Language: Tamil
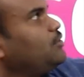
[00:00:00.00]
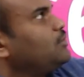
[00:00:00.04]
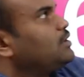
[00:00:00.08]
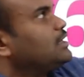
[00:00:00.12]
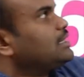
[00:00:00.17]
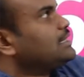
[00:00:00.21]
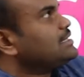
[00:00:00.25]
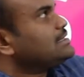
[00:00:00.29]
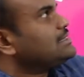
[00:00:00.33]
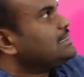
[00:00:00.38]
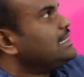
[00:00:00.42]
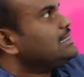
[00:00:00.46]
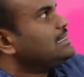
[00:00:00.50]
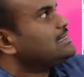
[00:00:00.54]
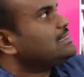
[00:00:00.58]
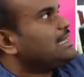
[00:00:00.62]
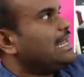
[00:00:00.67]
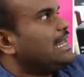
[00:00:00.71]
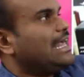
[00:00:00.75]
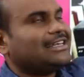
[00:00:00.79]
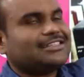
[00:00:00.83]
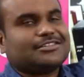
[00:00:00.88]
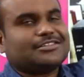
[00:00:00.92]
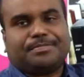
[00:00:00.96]
அவங்களுக்கு சிக்ஸ்
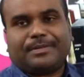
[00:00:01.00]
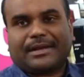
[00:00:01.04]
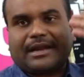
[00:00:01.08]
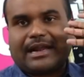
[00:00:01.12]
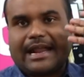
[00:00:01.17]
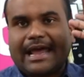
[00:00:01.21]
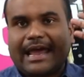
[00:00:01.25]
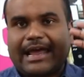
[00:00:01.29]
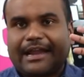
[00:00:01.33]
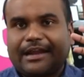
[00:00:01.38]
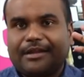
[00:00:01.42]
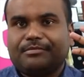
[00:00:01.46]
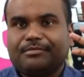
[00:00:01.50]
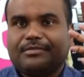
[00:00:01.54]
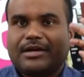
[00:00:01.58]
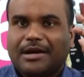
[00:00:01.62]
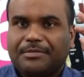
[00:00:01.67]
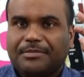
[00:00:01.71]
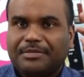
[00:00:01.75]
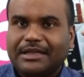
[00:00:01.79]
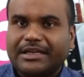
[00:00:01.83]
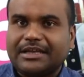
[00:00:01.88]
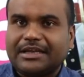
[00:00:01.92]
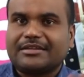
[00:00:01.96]
லேக்ஸ் பர் ஆனம்
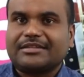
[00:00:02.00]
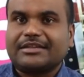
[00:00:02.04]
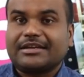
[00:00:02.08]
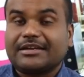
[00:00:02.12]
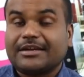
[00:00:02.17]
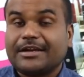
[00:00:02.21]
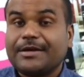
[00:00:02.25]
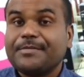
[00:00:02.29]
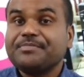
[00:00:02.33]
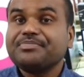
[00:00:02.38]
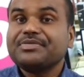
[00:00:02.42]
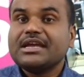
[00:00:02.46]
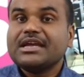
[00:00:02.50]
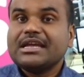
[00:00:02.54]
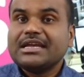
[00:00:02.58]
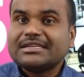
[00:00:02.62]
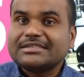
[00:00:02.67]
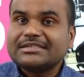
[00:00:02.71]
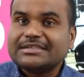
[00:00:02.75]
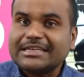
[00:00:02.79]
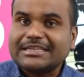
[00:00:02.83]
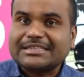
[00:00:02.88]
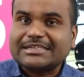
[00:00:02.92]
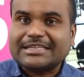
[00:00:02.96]
அப்படிங்கிறது இருக்குது
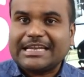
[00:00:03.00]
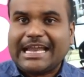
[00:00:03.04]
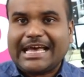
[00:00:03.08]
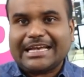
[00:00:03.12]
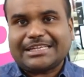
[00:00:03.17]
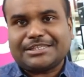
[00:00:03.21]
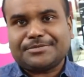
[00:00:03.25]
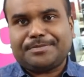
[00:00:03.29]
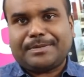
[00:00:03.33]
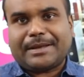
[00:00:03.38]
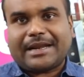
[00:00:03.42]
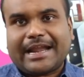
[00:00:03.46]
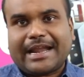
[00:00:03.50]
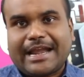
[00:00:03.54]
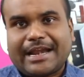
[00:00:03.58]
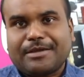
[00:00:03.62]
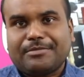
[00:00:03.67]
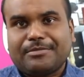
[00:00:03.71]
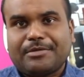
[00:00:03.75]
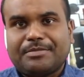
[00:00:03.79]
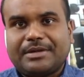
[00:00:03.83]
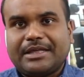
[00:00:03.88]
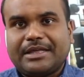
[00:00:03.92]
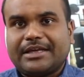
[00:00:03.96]
சிக்ஸ் லேக்ஸ் பர்
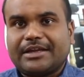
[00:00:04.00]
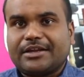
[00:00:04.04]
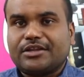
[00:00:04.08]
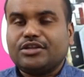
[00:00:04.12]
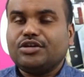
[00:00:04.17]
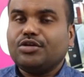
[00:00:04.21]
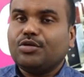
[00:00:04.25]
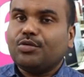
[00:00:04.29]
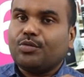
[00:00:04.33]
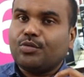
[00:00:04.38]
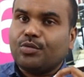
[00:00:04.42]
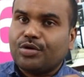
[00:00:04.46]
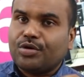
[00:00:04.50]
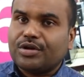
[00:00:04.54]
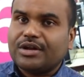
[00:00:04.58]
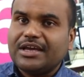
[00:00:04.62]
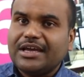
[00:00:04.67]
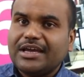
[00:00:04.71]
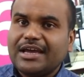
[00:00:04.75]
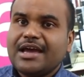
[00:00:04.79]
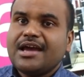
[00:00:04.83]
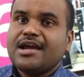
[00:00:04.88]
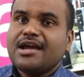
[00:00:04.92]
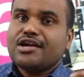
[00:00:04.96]
ஆனம் அப்படிங்கிறது
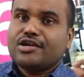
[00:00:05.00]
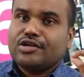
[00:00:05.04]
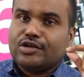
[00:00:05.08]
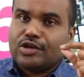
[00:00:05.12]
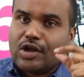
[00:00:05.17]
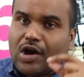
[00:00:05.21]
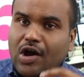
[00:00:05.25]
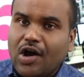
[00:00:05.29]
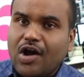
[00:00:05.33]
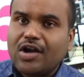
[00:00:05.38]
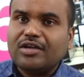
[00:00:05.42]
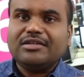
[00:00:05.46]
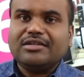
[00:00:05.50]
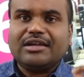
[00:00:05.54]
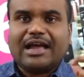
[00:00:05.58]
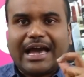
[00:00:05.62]
ஒரு நான்